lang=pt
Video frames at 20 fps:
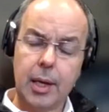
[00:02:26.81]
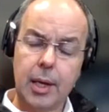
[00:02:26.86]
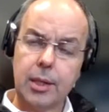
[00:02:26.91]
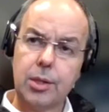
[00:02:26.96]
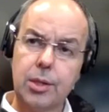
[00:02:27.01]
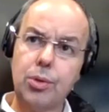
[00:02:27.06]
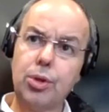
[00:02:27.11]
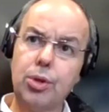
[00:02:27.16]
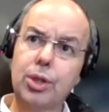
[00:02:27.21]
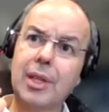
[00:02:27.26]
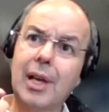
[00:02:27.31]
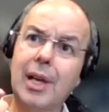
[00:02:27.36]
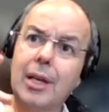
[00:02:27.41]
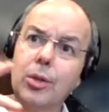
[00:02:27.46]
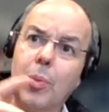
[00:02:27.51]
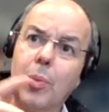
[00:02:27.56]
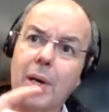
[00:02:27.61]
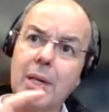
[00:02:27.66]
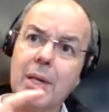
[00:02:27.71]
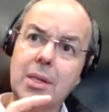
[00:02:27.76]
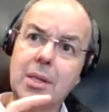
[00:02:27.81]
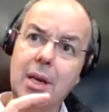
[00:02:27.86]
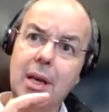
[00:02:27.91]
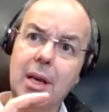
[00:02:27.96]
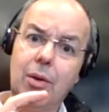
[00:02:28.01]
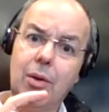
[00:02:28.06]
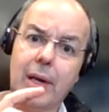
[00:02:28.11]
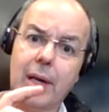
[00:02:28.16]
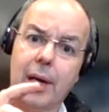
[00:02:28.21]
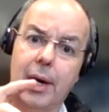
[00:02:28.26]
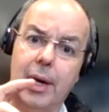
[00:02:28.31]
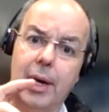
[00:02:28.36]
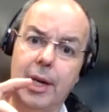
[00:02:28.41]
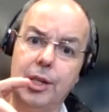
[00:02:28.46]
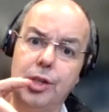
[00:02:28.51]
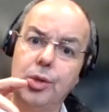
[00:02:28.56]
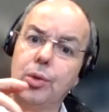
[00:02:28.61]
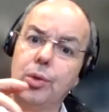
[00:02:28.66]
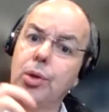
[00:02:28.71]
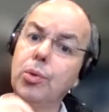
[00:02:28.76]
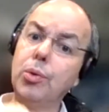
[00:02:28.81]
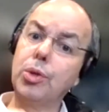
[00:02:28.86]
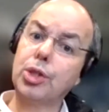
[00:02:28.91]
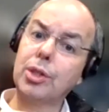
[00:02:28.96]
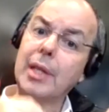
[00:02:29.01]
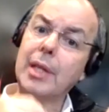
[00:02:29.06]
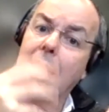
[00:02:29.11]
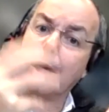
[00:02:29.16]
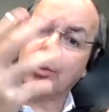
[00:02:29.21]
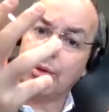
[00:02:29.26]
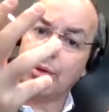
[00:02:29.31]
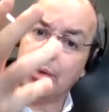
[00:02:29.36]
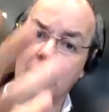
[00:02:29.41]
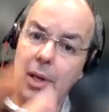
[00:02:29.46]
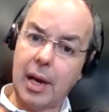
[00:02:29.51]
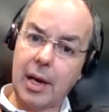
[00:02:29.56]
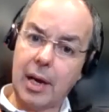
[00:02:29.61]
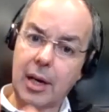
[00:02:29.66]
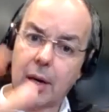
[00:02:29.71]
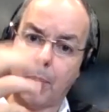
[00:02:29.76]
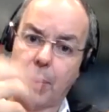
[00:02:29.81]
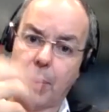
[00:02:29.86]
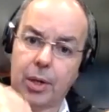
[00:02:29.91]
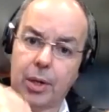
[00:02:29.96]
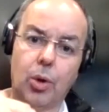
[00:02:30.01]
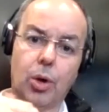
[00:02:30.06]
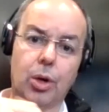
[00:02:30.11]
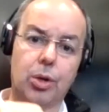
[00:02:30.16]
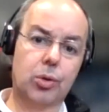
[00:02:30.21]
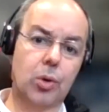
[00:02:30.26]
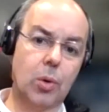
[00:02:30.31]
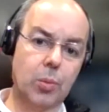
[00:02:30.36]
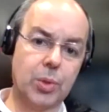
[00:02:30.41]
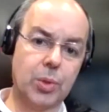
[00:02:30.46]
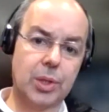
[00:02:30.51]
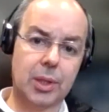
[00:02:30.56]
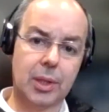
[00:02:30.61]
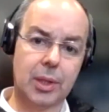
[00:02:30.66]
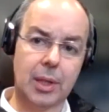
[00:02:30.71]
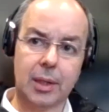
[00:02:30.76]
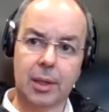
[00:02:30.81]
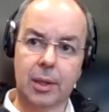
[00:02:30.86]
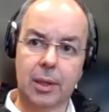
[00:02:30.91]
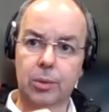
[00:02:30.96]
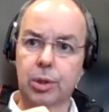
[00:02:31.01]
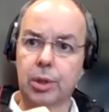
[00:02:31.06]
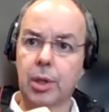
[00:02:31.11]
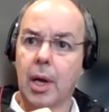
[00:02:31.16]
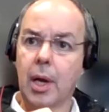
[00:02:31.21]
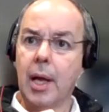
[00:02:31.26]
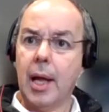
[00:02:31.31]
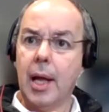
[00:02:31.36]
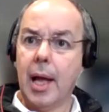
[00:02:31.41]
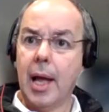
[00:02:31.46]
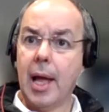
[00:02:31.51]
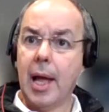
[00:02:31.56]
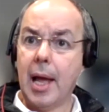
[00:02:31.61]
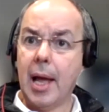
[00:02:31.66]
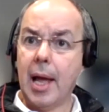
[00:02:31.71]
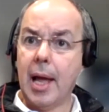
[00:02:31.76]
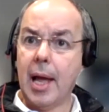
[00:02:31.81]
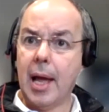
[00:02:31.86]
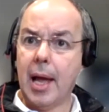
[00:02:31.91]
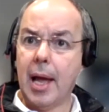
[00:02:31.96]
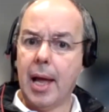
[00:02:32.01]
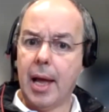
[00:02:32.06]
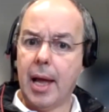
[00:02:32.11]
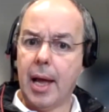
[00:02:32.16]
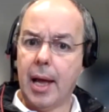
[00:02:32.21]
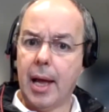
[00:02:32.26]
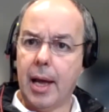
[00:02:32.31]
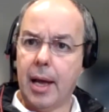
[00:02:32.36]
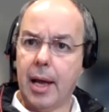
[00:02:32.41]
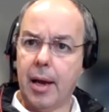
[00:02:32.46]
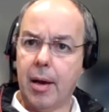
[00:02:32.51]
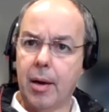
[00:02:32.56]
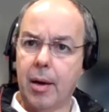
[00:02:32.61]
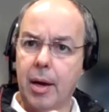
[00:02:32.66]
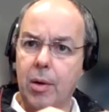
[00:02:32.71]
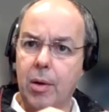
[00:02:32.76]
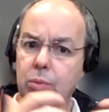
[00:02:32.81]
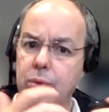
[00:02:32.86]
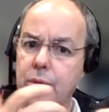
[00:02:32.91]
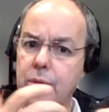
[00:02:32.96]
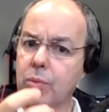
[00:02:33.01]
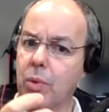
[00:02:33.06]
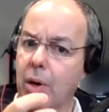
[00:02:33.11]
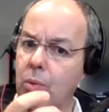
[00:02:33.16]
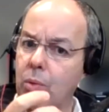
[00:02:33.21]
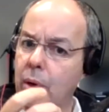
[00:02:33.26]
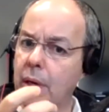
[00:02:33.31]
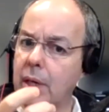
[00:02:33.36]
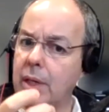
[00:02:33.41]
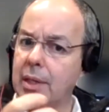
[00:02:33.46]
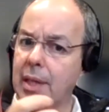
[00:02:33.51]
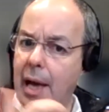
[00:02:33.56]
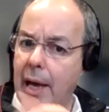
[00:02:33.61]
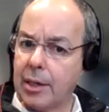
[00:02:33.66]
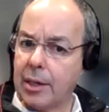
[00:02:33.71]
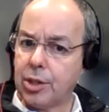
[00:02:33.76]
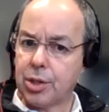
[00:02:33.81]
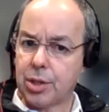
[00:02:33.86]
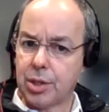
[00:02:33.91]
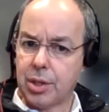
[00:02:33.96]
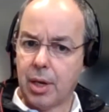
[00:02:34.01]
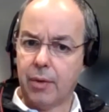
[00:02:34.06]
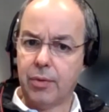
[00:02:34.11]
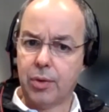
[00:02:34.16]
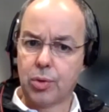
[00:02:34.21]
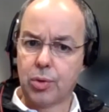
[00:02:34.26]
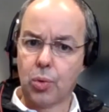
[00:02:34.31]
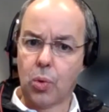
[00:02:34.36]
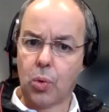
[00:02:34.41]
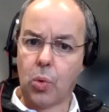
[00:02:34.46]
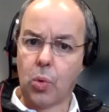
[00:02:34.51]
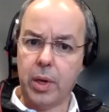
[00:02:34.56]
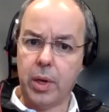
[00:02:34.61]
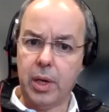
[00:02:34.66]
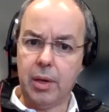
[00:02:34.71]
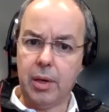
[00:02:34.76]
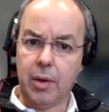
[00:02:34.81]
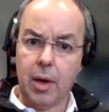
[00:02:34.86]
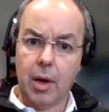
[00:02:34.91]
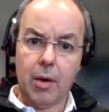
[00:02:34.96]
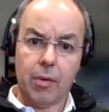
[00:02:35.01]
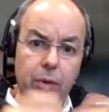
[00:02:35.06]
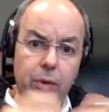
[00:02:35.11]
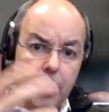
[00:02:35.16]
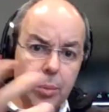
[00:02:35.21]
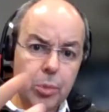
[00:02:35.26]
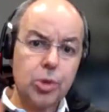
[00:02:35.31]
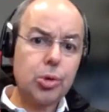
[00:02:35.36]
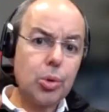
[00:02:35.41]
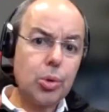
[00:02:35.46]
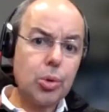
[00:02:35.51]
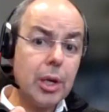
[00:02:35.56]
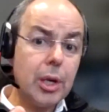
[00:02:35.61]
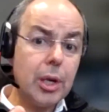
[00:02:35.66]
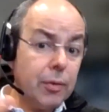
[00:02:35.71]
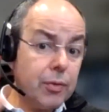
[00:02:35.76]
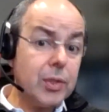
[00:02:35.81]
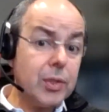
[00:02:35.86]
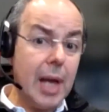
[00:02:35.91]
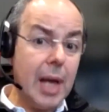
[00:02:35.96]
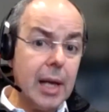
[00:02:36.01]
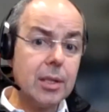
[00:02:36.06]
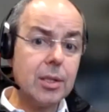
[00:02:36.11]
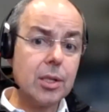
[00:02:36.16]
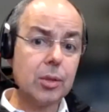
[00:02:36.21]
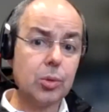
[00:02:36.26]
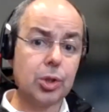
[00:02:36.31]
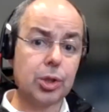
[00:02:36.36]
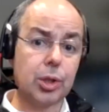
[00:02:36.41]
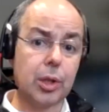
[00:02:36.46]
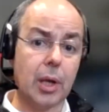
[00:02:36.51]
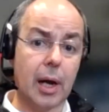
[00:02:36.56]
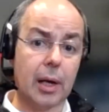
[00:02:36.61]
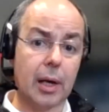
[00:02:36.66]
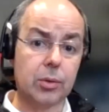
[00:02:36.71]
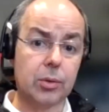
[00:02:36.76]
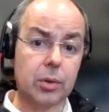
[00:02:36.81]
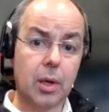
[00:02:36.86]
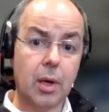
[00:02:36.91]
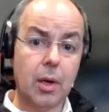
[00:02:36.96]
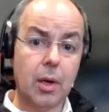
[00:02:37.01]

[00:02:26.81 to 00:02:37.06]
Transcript: se o Estado brasileiro é grande, o que o Estado entrega para nós como cidadãos é, é, é, é, é uma qualidade de serviço ruim, vamos discutir a eficiência do Estado.